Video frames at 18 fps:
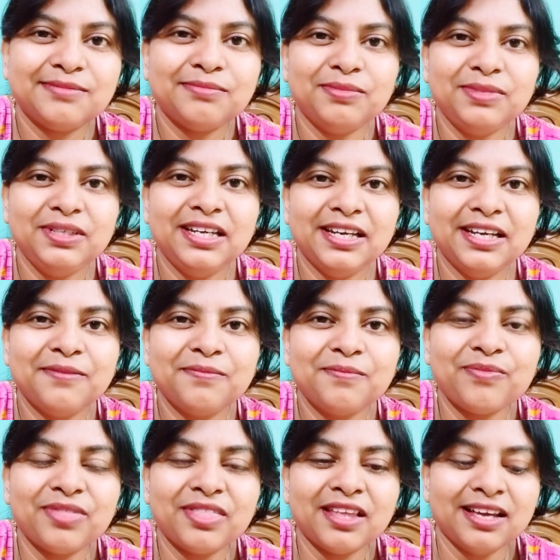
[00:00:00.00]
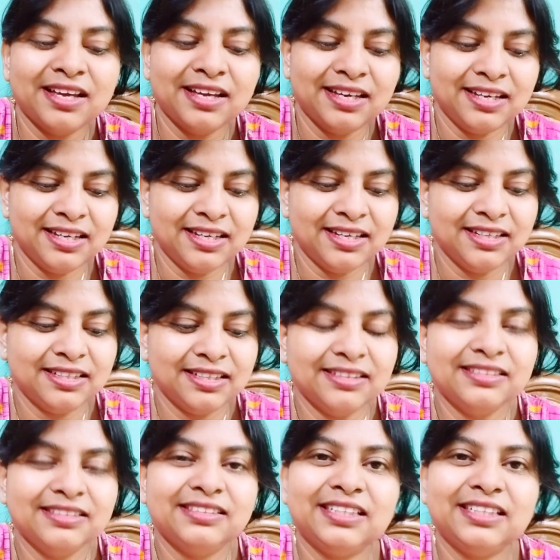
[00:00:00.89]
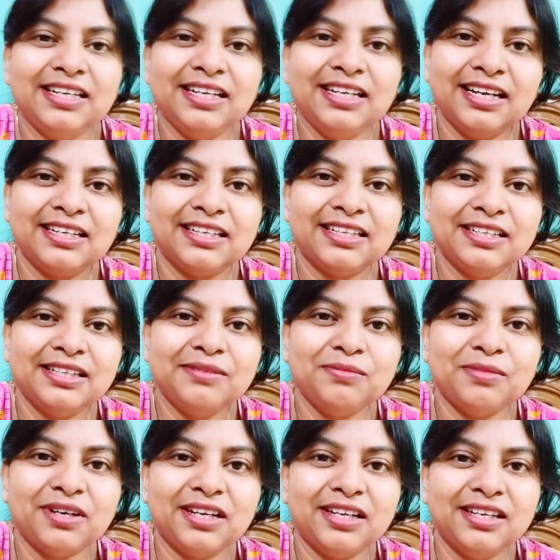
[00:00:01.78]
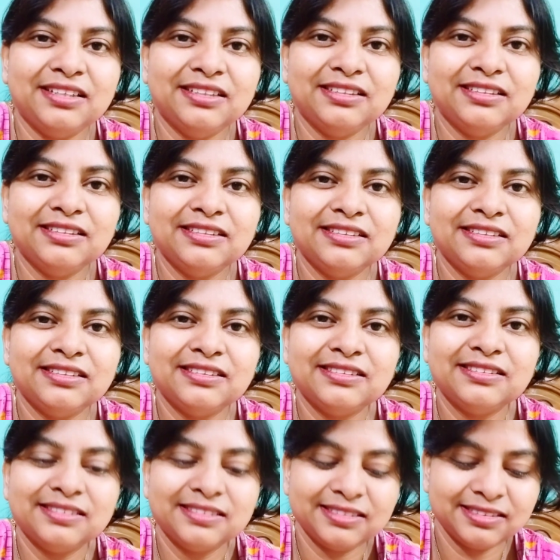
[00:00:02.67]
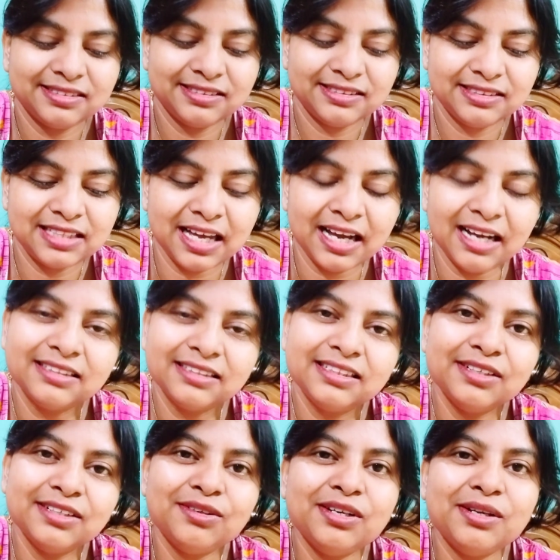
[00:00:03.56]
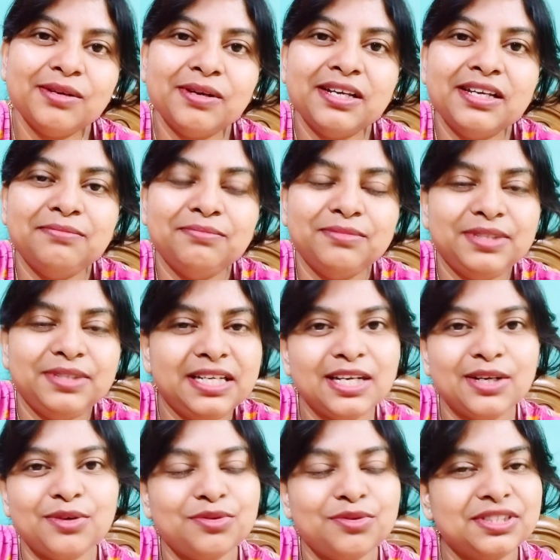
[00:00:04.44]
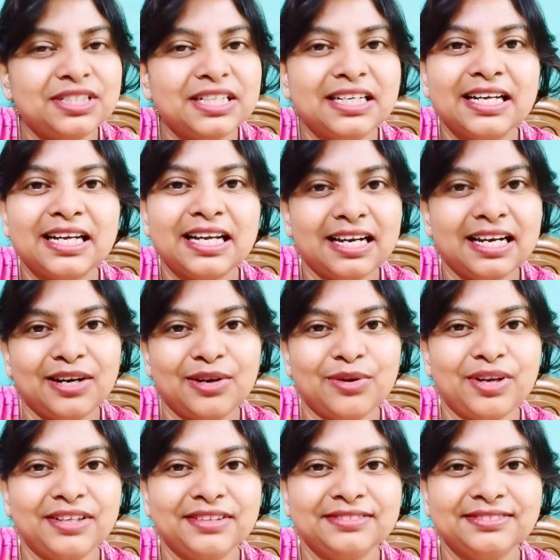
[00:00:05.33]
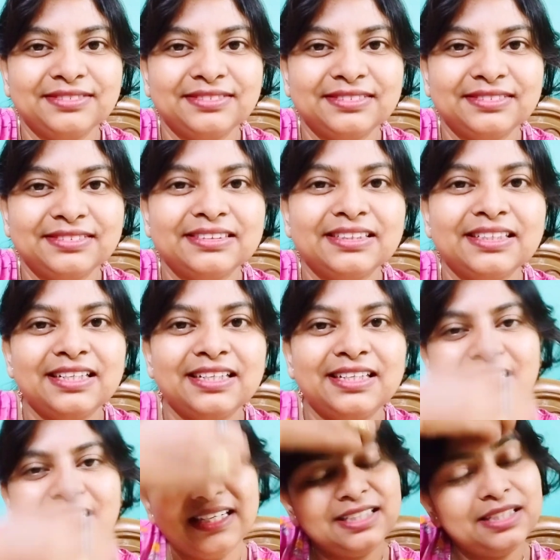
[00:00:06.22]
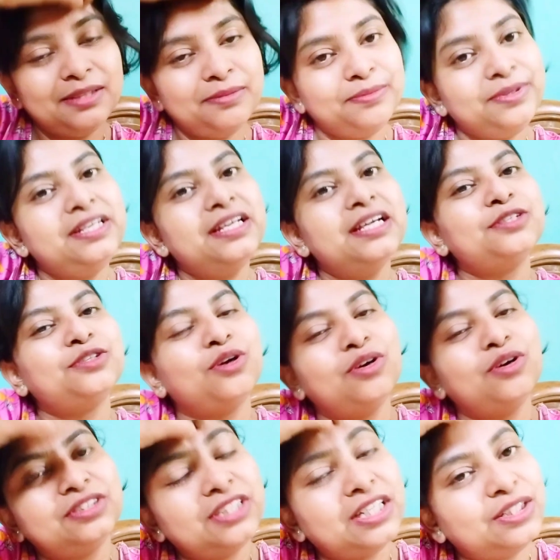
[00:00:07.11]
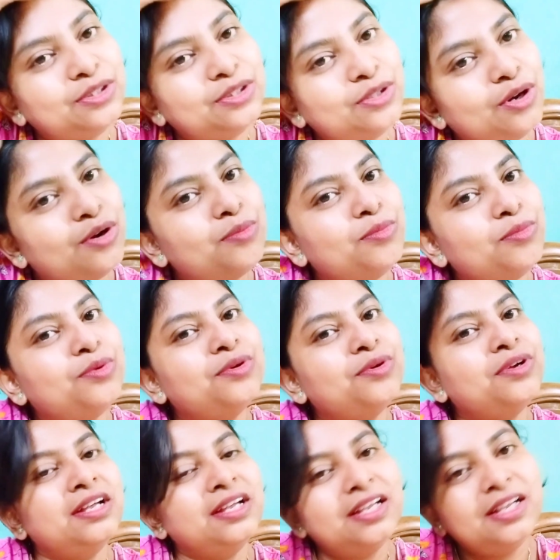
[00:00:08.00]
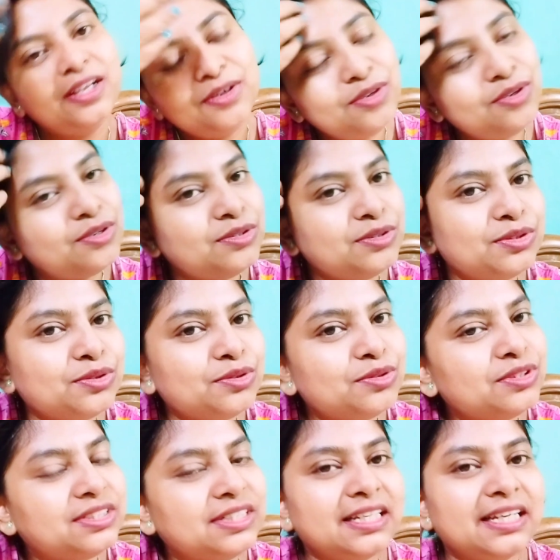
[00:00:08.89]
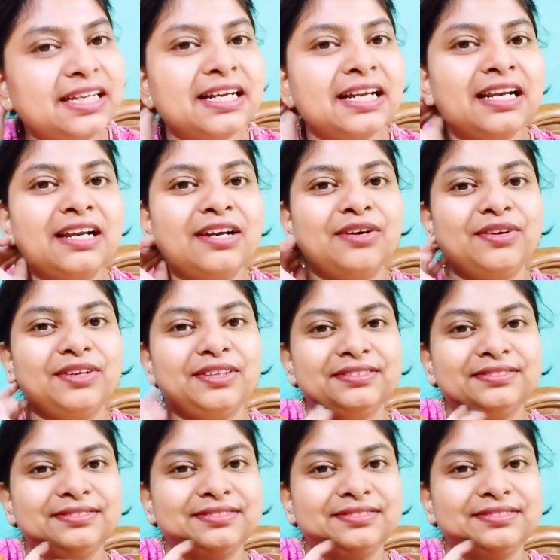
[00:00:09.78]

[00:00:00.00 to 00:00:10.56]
বিয়ে সেই আর কি মানে থাকতে হলে ওই বিয়েটা কোনো ছেলে খেলা নয় ঠিক আছে বিয়ে সংসার ধর্ম এগুলো কিন্তু কোনো ছেলে খেলা নয়